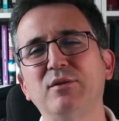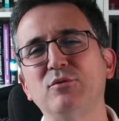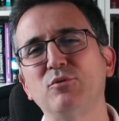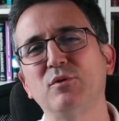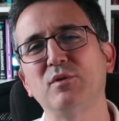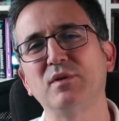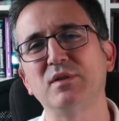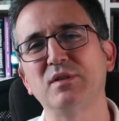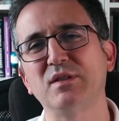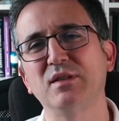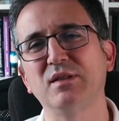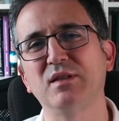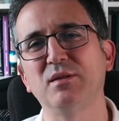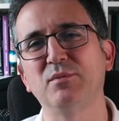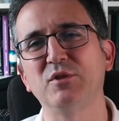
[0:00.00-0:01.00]
belki çok
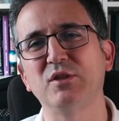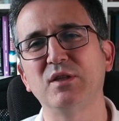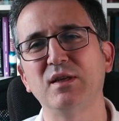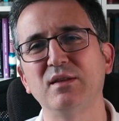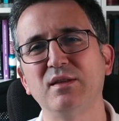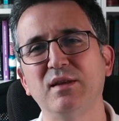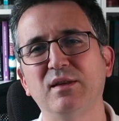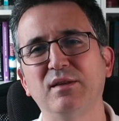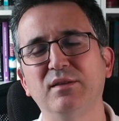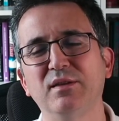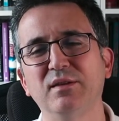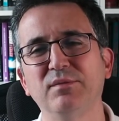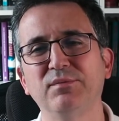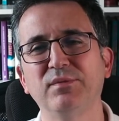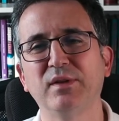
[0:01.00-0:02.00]
istediği bir şey
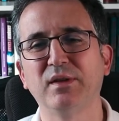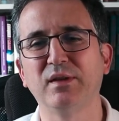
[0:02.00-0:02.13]
değildi.